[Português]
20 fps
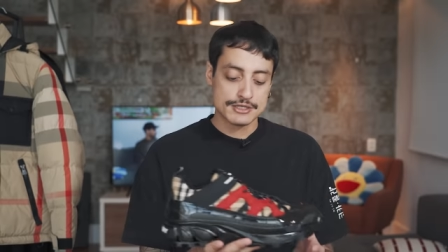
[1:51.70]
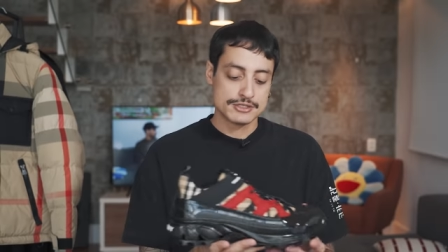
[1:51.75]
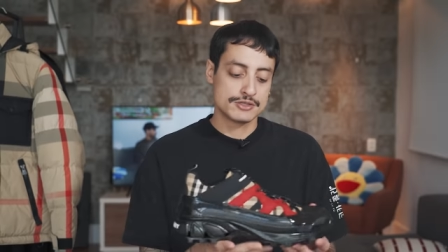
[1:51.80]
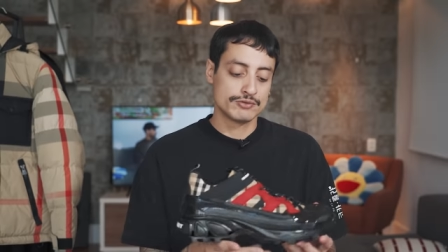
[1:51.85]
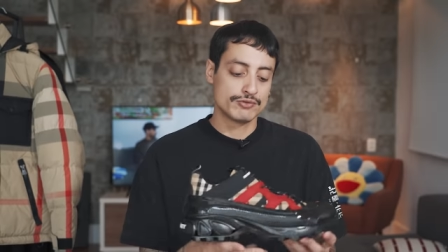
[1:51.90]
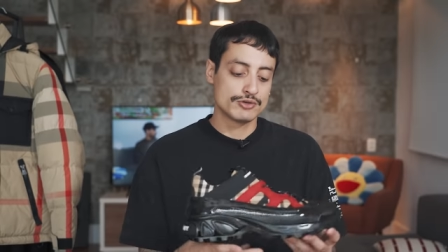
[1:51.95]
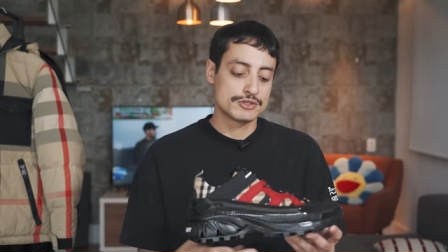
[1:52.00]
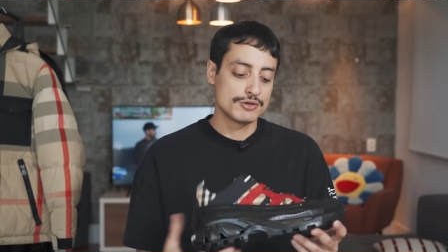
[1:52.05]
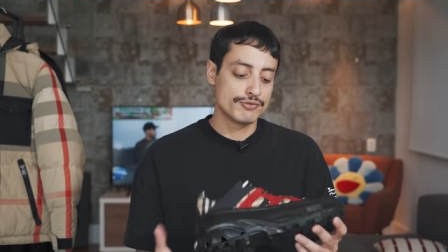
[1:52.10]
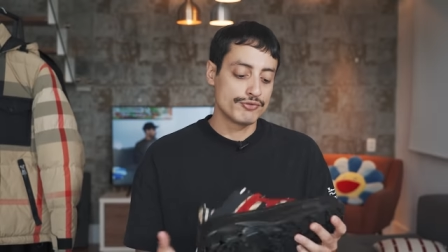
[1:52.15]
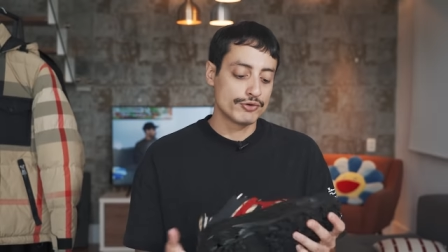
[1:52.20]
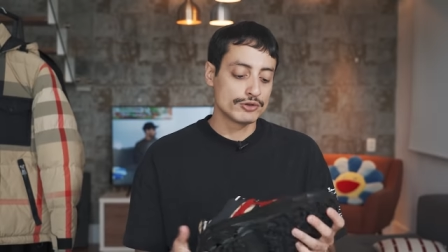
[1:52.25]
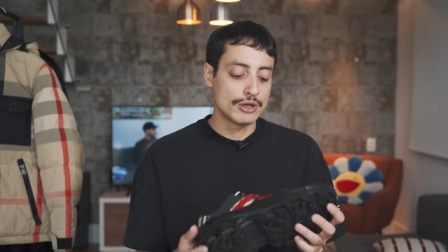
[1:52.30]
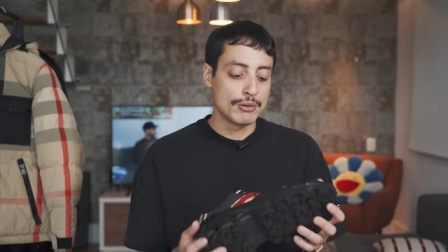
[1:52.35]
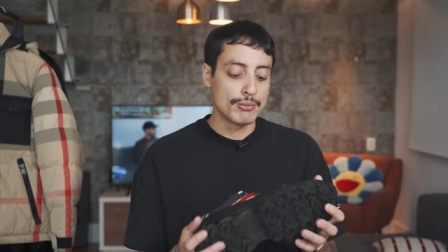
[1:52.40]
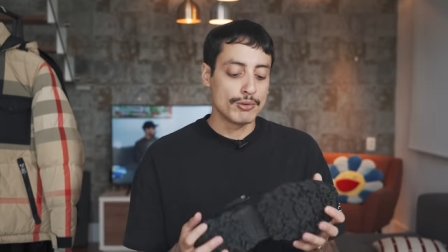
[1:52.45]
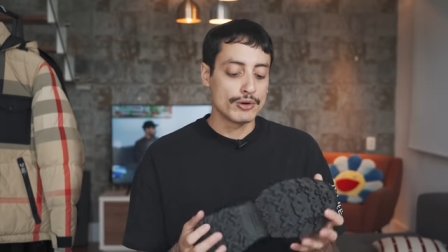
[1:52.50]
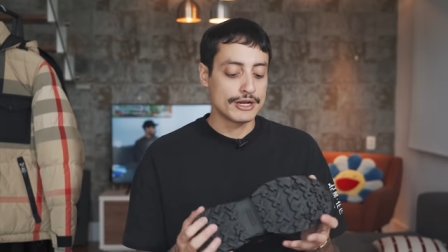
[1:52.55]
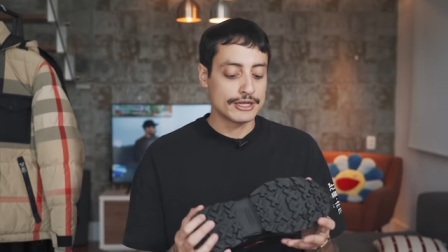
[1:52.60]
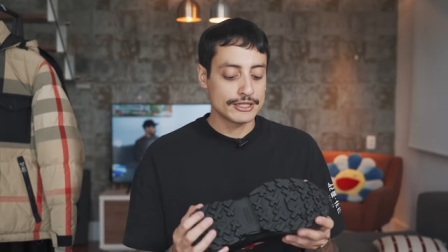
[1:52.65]
se você for dar
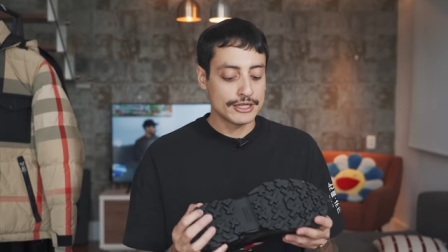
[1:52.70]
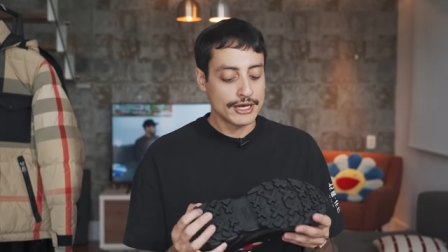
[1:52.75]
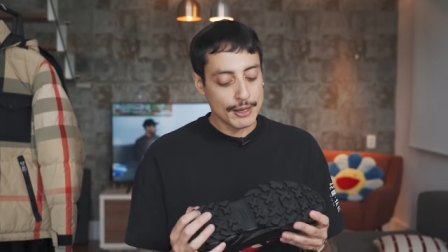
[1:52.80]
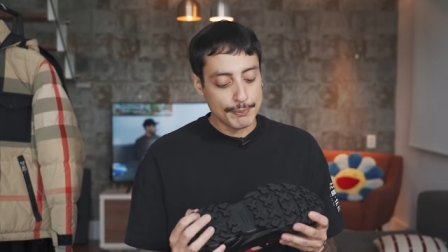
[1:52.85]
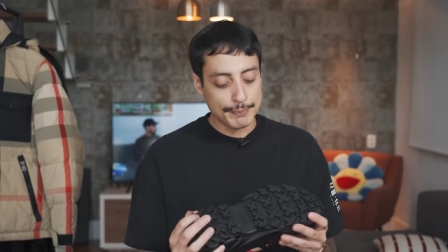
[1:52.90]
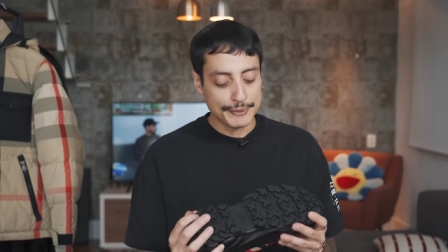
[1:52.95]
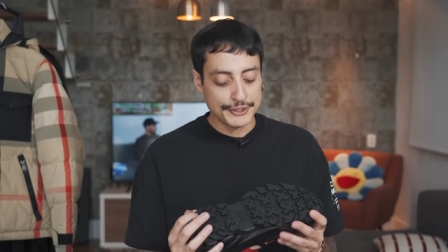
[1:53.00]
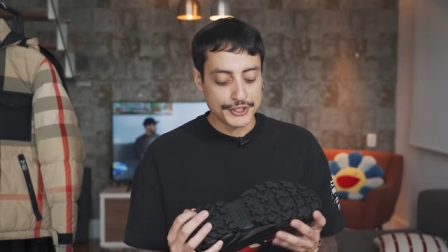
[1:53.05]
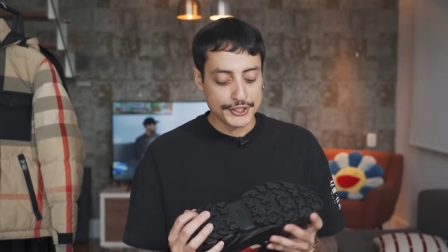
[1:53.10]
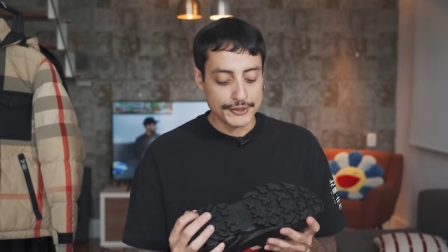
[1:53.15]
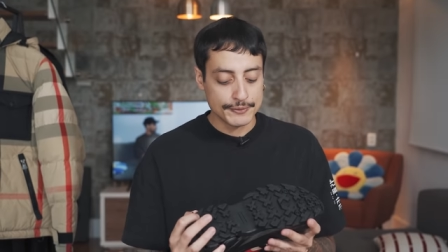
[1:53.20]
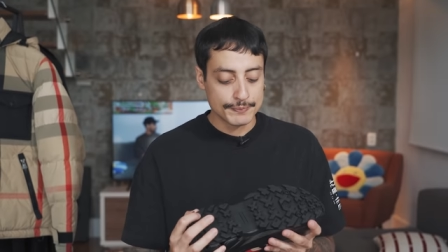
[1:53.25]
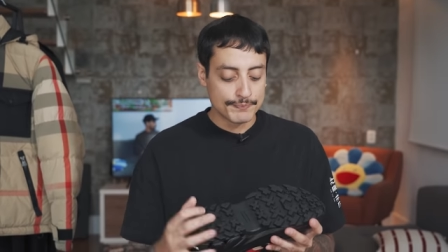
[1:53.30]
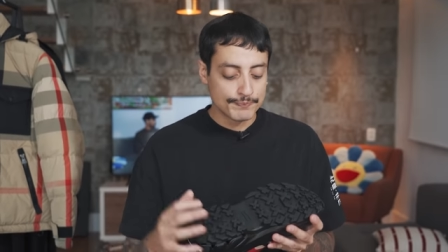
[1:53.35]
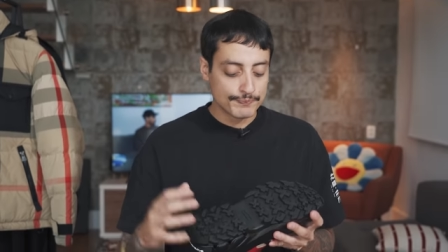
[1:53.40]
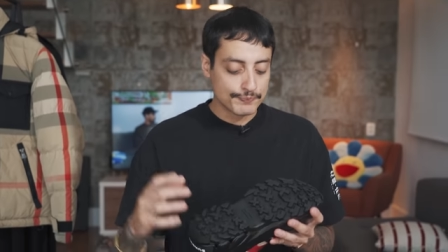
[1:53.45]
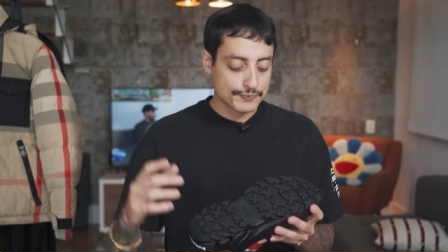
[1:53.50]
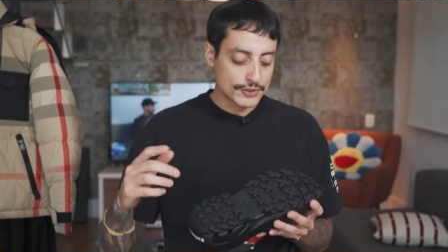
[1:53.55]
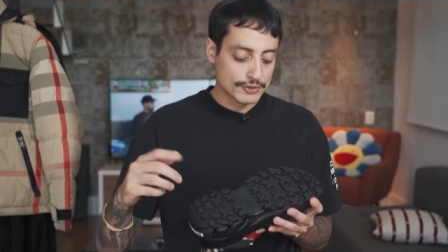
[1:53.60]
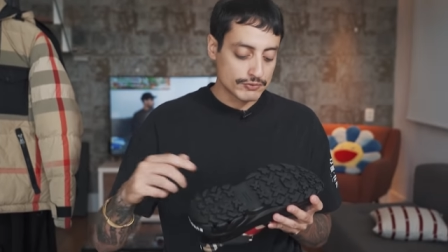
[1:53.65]
uma olhada rapidinho,
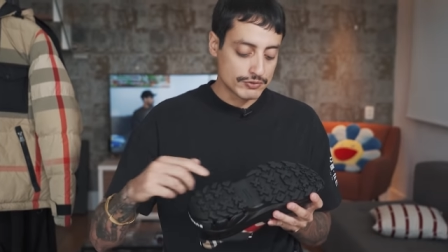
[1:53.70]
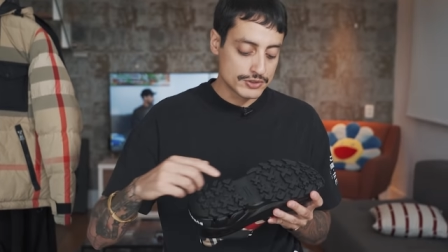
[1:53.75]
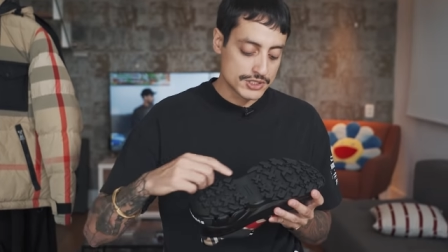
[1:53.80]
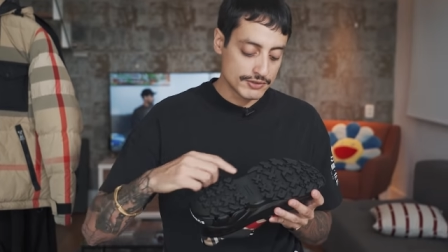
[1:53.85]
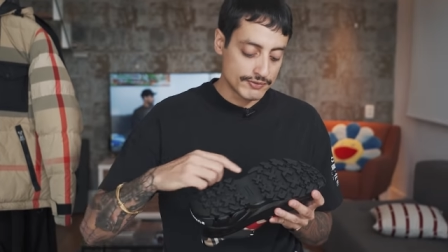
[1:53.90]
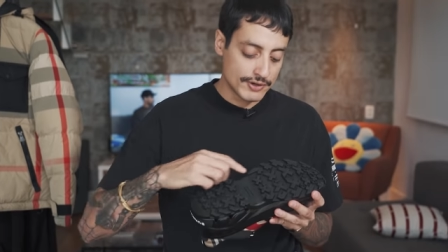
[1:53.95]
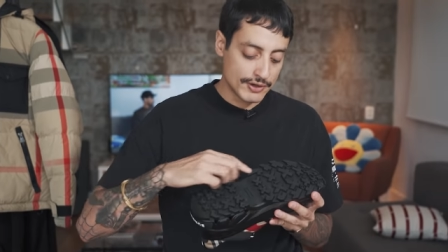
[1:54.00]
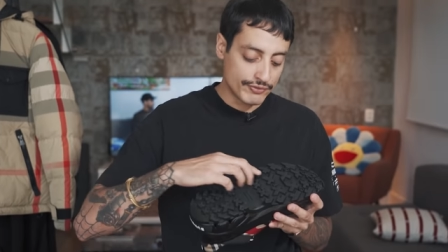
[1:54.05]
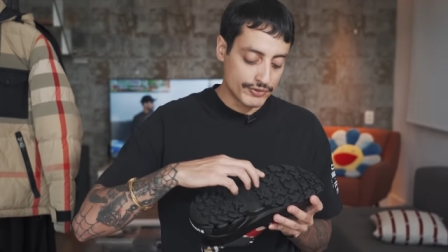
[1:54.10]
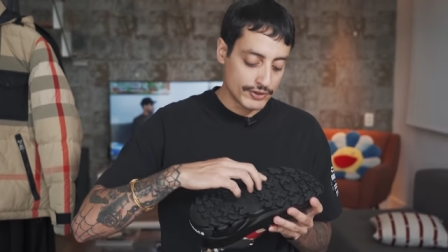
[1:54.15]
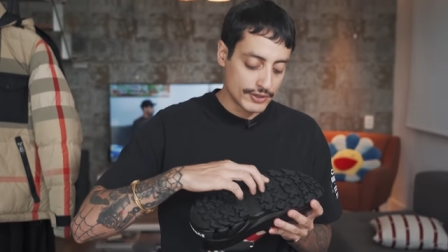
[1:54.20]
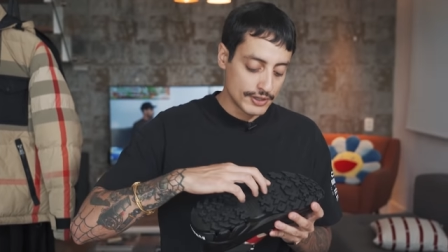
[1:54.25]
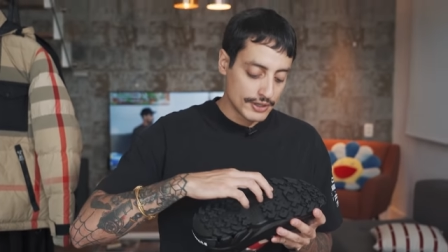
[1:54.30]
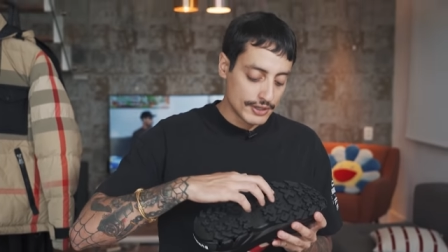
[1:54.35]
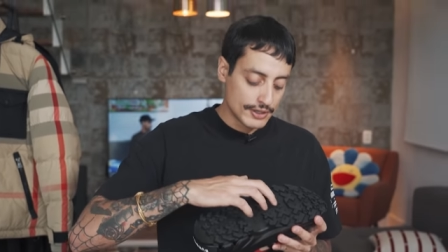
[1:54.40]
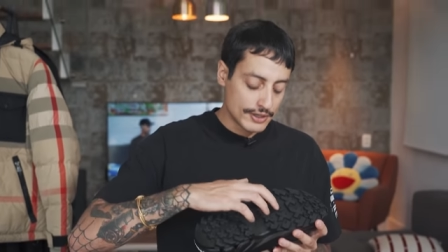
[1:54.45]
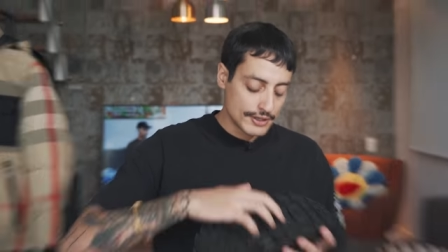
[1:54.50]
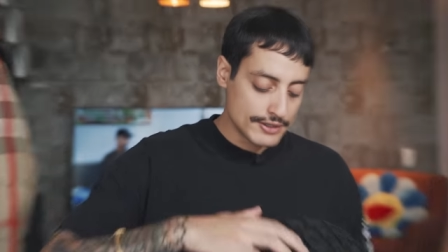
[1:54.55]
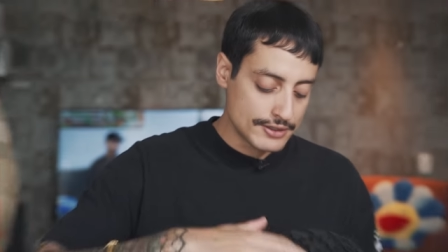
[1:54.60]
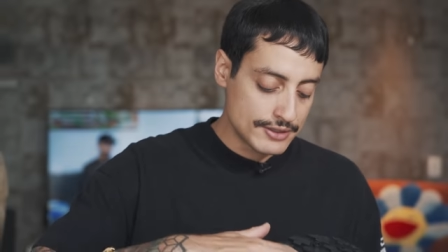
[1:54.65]
você vai ver
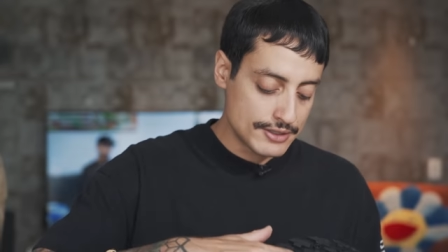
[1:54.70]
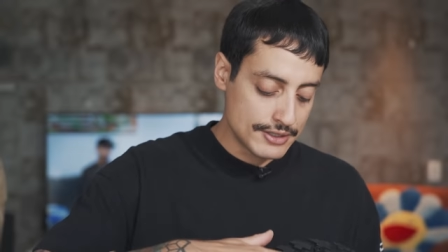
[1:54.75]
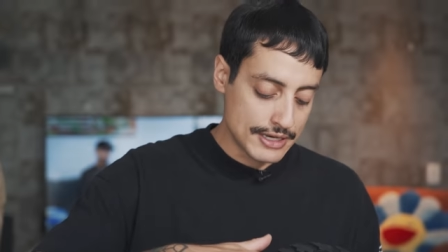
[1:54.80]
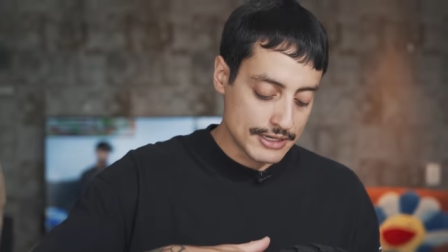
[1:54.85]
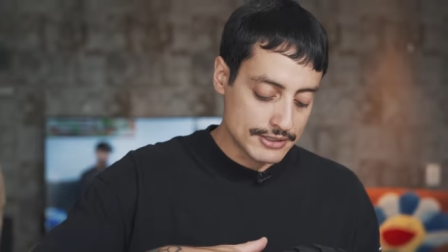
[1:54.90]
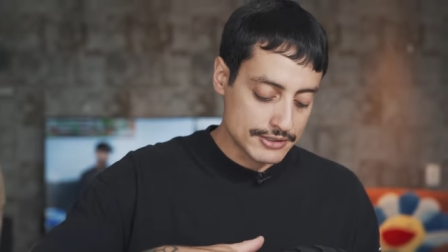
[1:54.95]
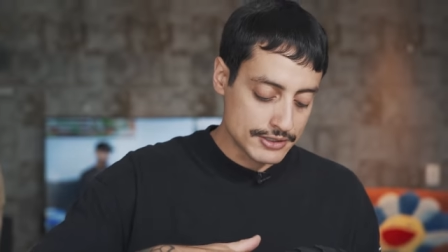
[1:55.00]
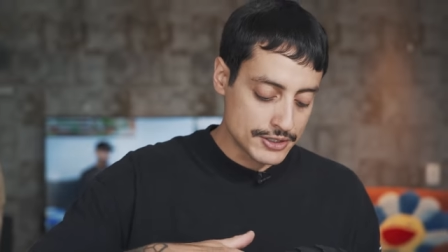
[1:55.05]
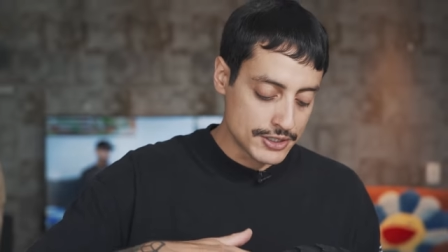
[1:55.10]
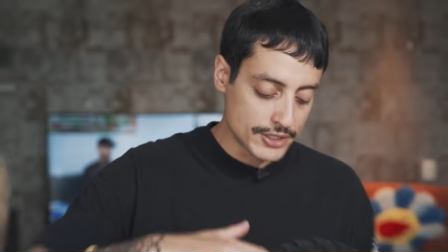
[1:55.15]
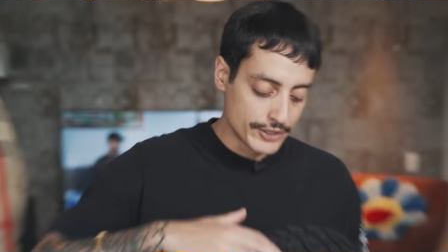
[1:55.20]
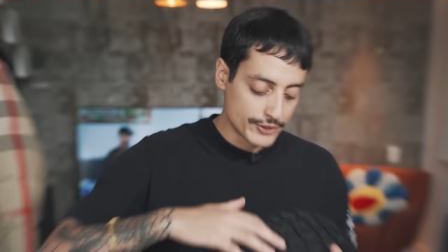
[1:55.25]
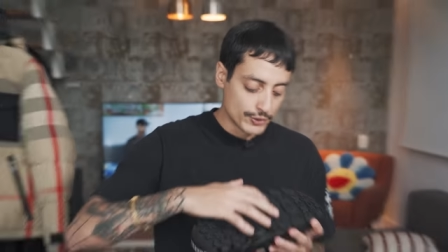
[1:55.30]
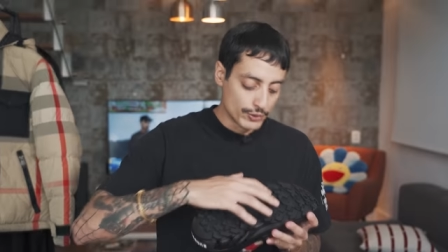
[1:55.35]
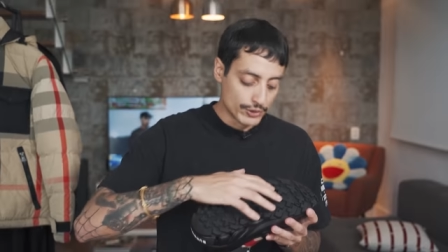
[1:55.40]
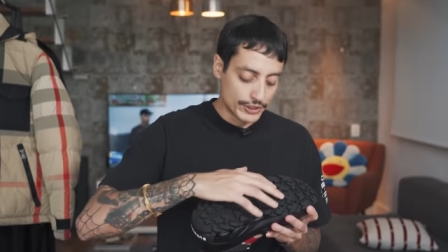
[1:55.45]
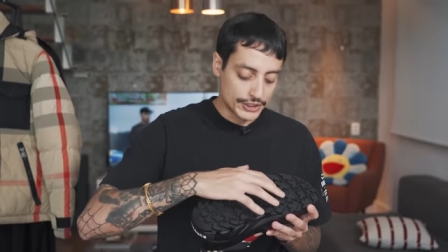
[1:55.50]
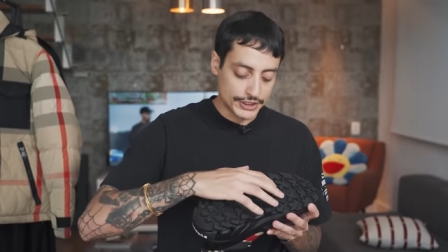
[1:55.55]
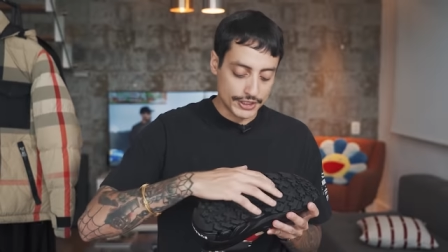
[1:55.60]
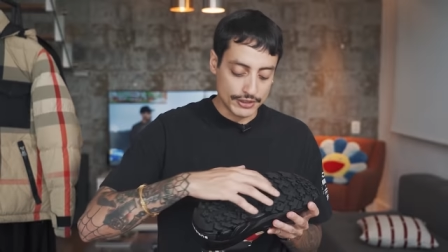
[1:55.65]
que essas
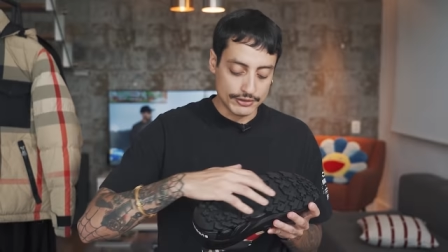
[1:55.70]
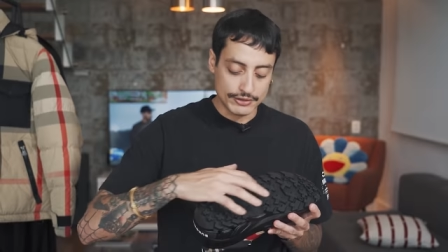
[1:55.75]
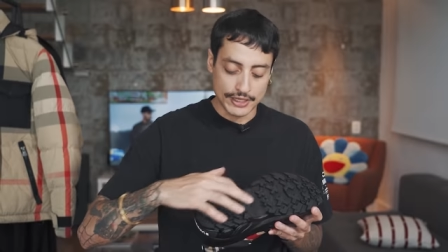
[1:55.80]
ranhuras que